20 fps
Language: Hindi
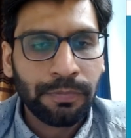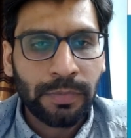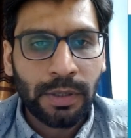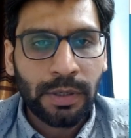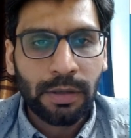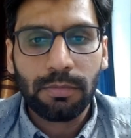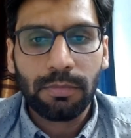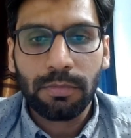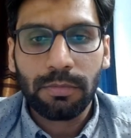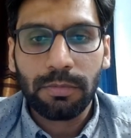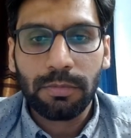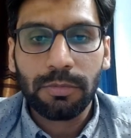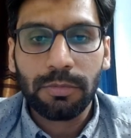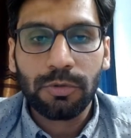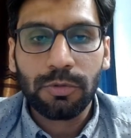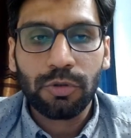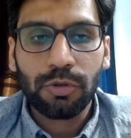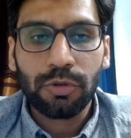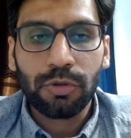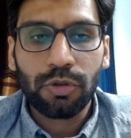जो कि
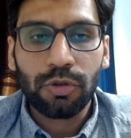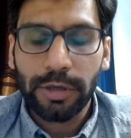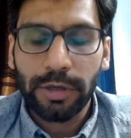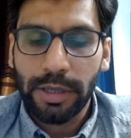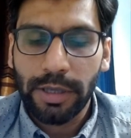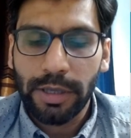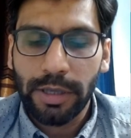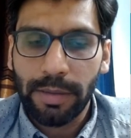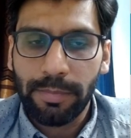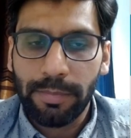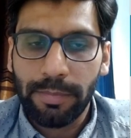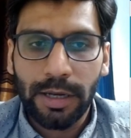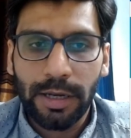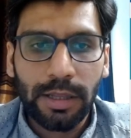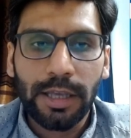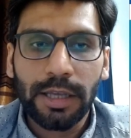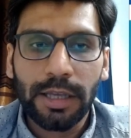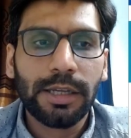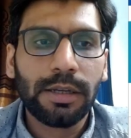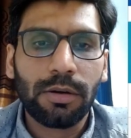मैंने देखा है
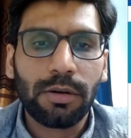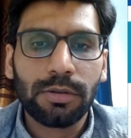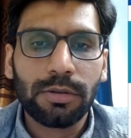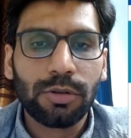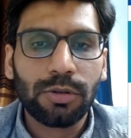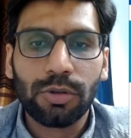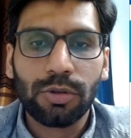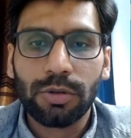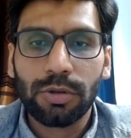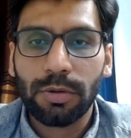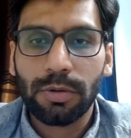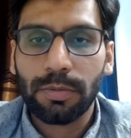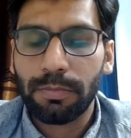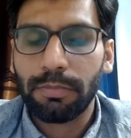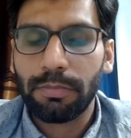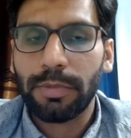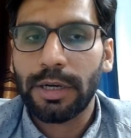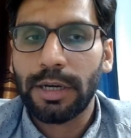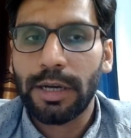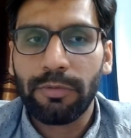तो मैं
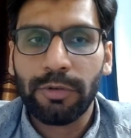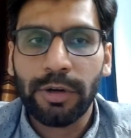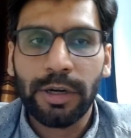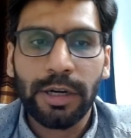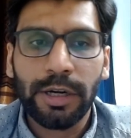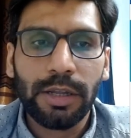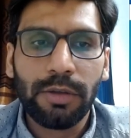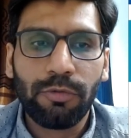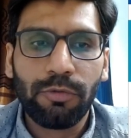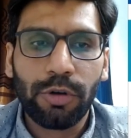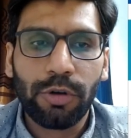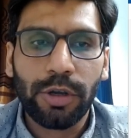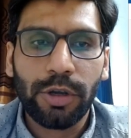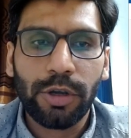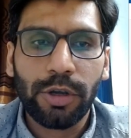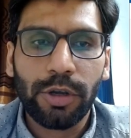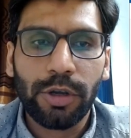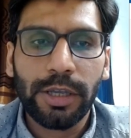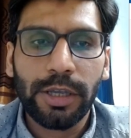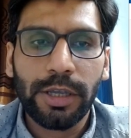डेफिनेटली वही आपको
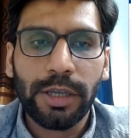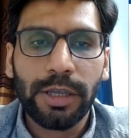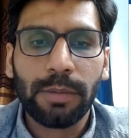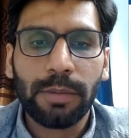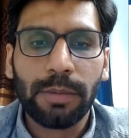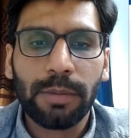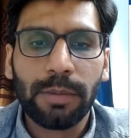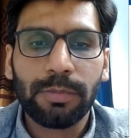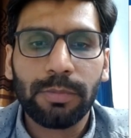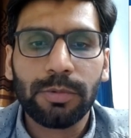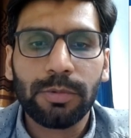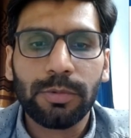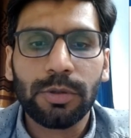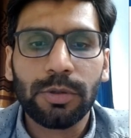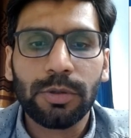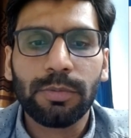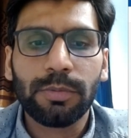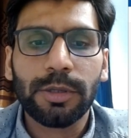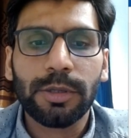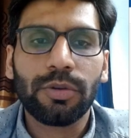बताऊंगा जो मेरा
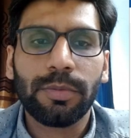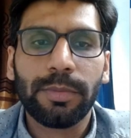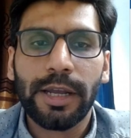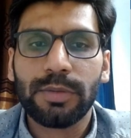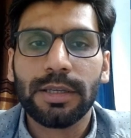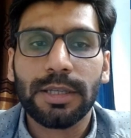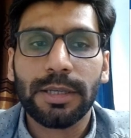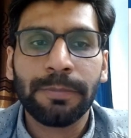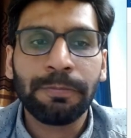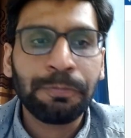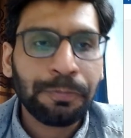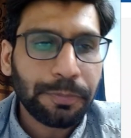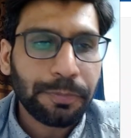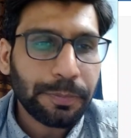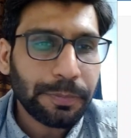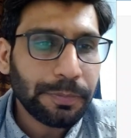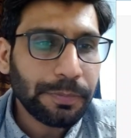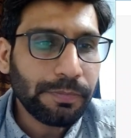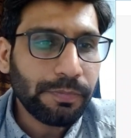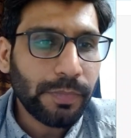एक्सपीरियंस है
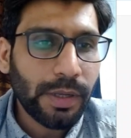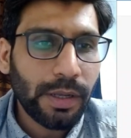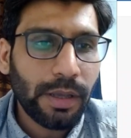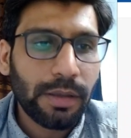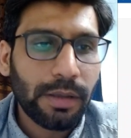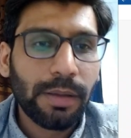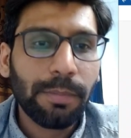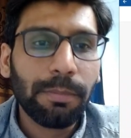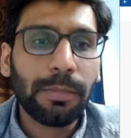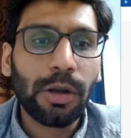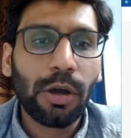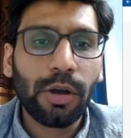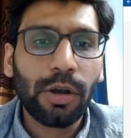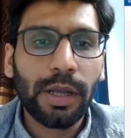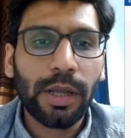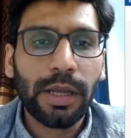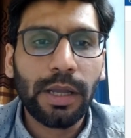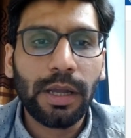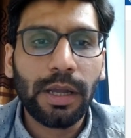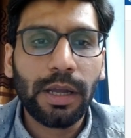ब्लॉग
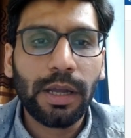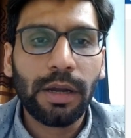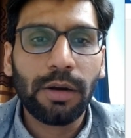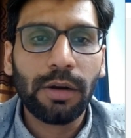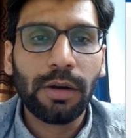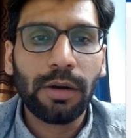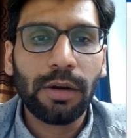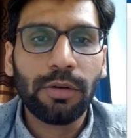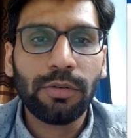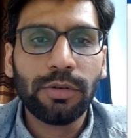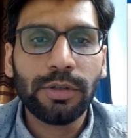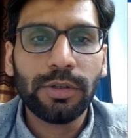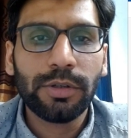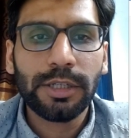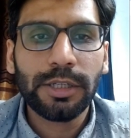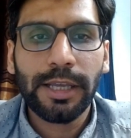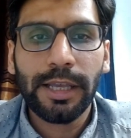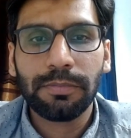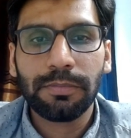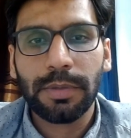अकाउंट के
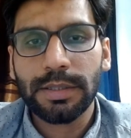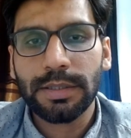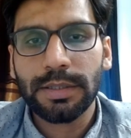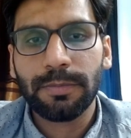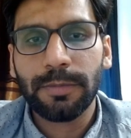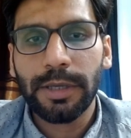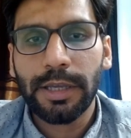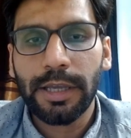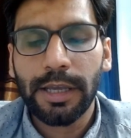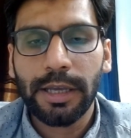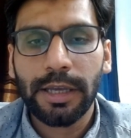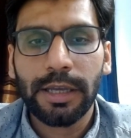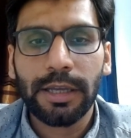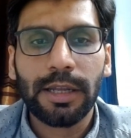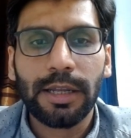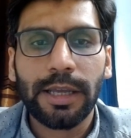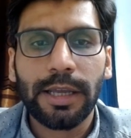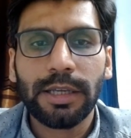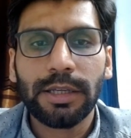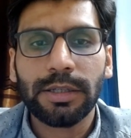प्लस भी है
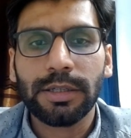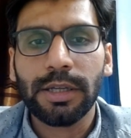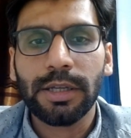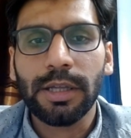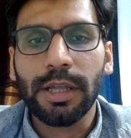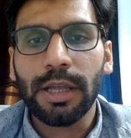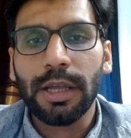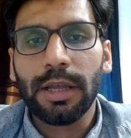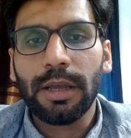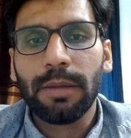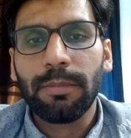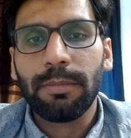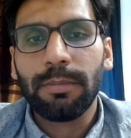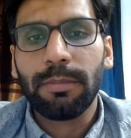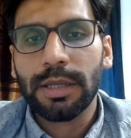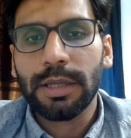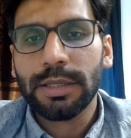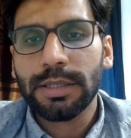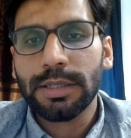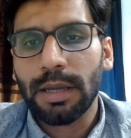लाइक प्लस आप
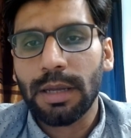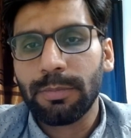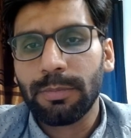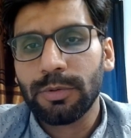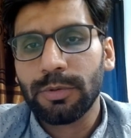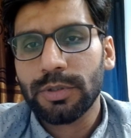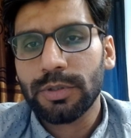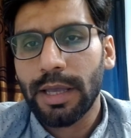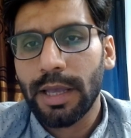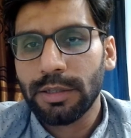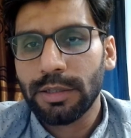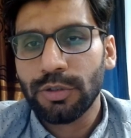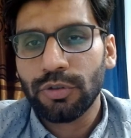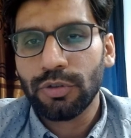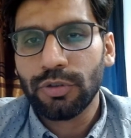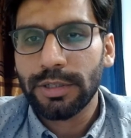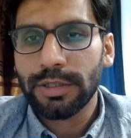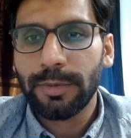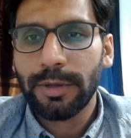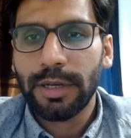उसके हेल्थ इंश्योरेंस
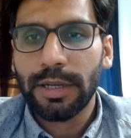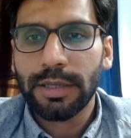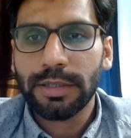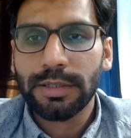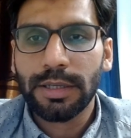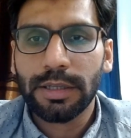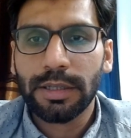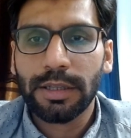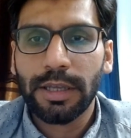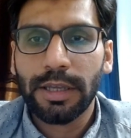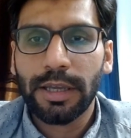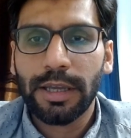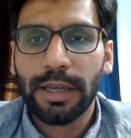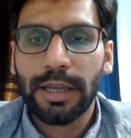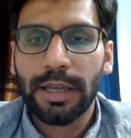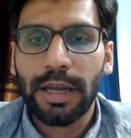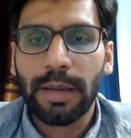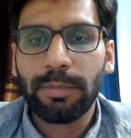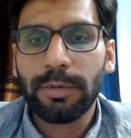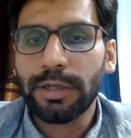भी ले सकते हैं
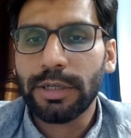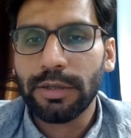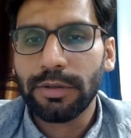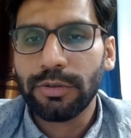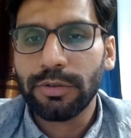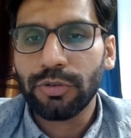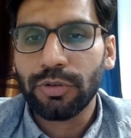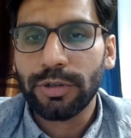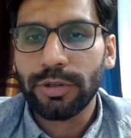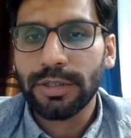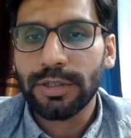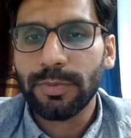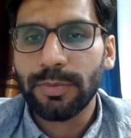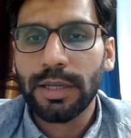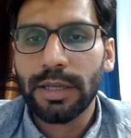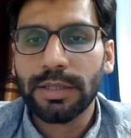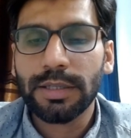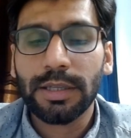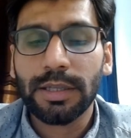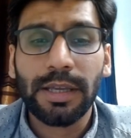लाइबिलिटी इंश्योरेंस भी ले
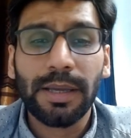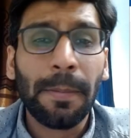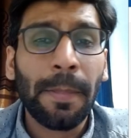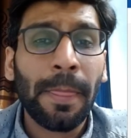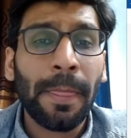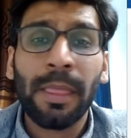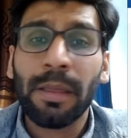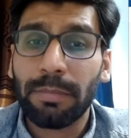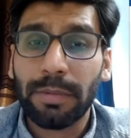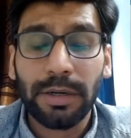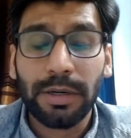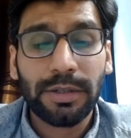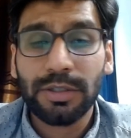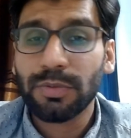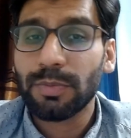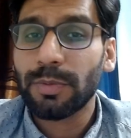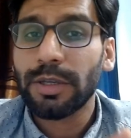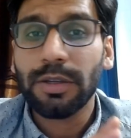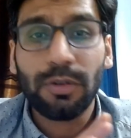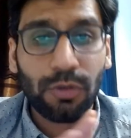सकते हैं पर ट्रस्ट
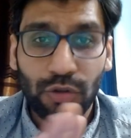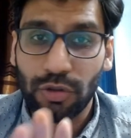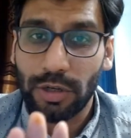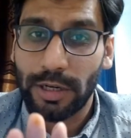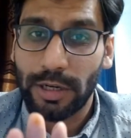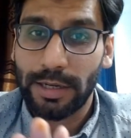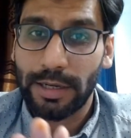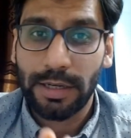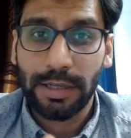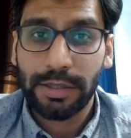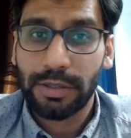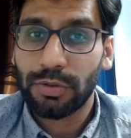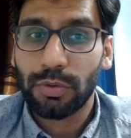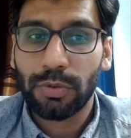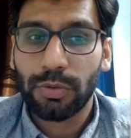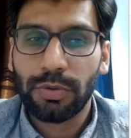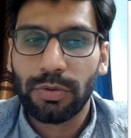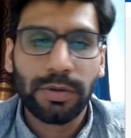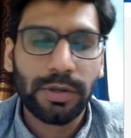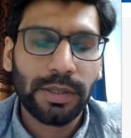मी कुछ लेने की
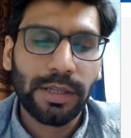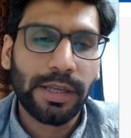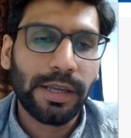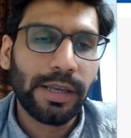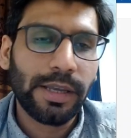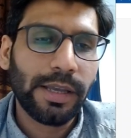ज़रूरत नहीं है